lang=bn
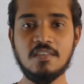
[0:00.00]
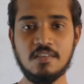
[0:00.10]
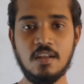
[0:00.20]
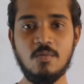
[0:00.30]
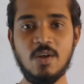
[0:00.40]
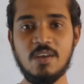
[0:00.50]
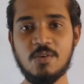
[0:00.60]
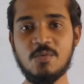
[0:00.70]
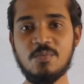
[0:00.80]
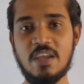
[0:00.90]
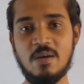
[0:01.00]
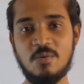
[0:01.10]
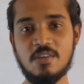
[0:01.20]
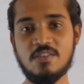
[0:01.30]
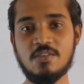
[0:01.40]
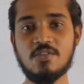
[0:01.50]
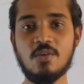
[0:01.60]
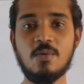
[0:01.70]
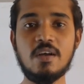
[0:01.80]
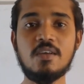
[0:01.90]
আসসালামু আলাইকুম কেমন আছেন
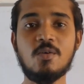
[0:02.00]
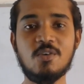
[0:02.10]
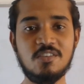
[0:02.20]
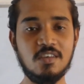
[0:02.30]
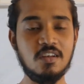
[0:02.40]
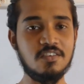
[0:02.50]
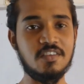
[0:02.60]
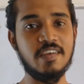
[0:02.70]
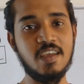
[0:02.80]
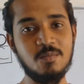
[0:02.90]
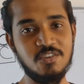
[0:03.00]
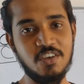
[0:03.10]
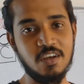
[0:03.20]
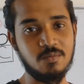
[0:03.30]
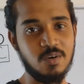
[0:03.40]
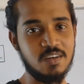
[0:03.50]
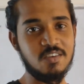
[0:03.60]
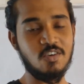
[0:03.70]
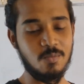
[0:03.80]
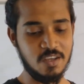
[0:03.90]
সবাই ওডিসি ইংলিশ থেকে আমি শিহাদ বাড়ি
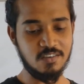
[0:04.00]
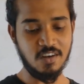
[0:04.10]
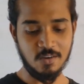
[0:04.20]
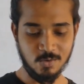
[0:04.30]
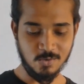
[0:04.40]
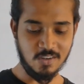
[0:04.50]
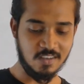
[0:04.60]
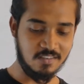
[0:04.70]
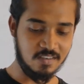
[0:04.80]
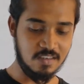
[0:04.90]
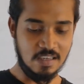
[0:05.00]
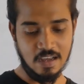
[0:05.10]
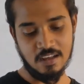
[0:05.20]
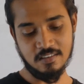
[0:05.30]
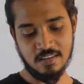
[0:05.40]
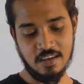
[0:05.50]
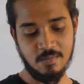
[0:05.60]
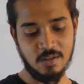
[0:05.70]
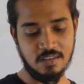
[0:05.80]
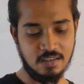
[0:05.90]
সবাইকে স্বাগত জানাচ্ছি আজকে
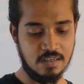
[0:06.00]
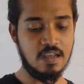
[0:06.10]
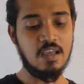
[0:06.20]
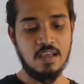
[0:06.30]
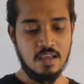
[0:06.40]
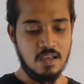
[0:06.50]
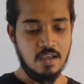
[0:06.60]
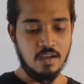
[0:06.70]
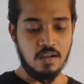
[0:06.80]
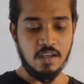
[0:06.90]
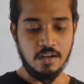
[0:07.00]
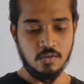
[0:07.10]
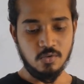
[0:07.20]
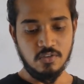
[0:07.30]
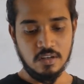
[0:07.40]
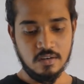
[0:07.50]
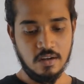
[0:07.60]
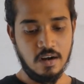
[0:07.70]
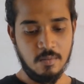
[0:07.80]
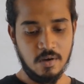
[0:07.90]
আমাদের এ টু জেড
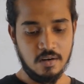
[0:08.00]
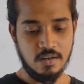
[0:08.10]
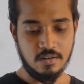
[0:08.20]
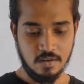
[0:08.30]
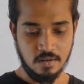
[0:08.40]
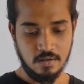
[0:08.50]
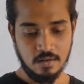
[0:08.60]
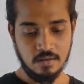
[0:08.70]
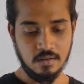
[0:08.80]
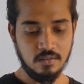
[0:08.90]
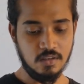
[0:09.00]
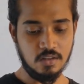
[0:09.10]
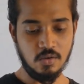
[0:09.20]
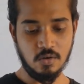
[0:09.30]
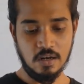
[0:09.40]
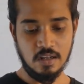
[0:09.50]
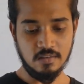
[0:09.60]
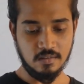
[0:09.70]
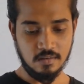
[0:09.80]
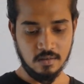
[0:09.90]
গ্রামারের দ্বিতীয়
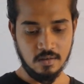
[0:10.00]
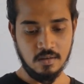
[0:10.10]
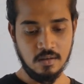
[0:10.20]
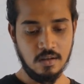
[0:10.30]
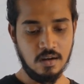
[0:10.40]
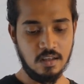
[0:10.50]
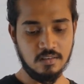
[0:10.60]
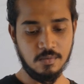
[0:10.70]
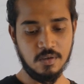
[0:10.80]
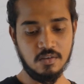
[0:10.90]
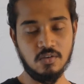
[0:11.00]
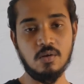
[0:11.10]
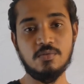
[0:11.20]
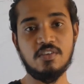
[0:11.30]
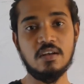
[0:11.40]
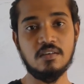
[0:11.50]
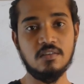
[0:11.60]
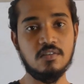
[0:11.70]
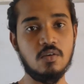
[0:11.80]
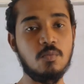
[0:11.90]
ক্লাস ক্লাসিফিকেশন অফ
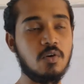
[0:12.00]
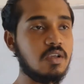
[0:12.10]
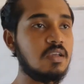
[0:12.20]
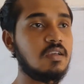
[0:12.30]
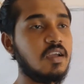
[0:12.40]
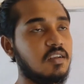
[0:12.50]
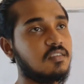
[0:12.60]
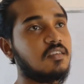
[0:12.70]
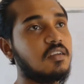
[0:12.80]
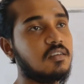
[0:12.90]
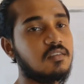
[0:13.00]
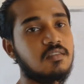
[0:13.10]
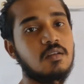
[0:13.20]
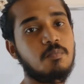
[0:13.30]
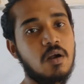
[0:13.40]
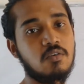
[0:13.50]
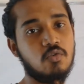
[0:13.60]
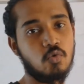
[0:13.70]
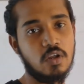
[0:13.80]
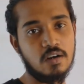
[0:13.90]
সেন্টেন্সের উপরে এটা সেন্টেন্সের পার্ট
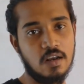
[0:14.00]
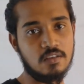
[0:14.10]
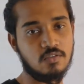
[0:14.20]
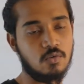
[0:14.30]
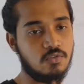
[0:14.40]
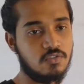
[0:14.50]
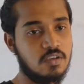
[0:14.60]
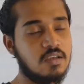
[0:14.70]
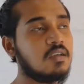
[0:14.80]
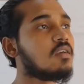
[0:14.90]
টু এর ক্লাস হচ্ছে